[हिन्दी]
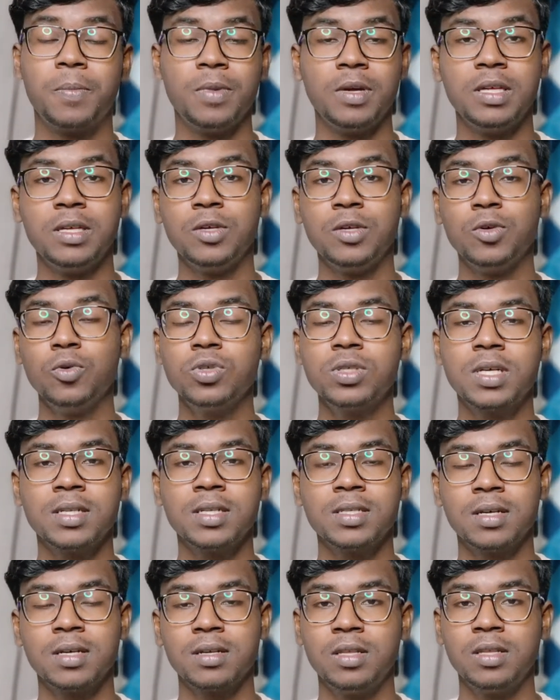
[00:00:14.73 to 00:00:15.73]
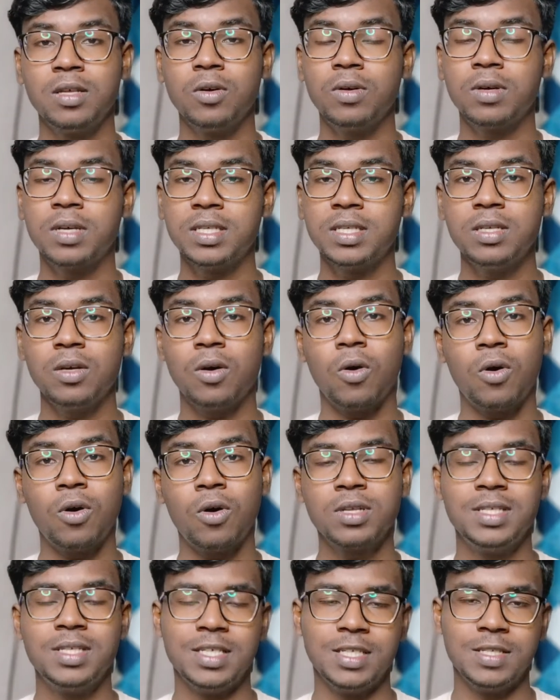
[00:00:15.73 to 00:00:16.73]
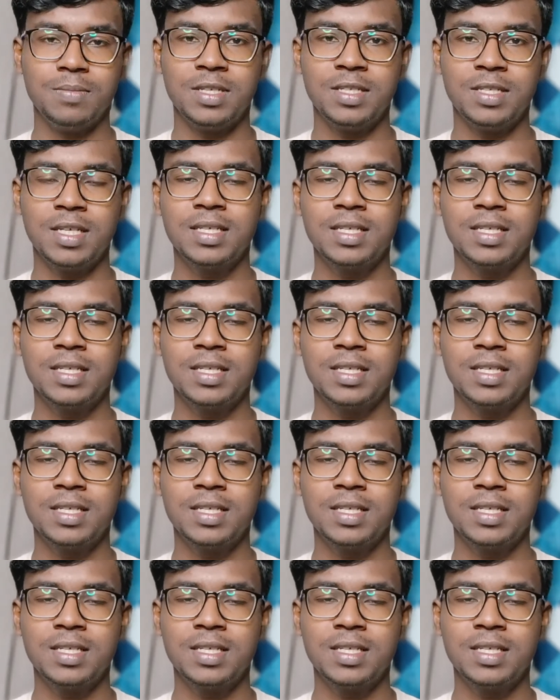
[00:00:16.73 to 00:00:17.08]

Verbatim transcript: यूज़ कर सकते हो किसी और चीज़ में जैसे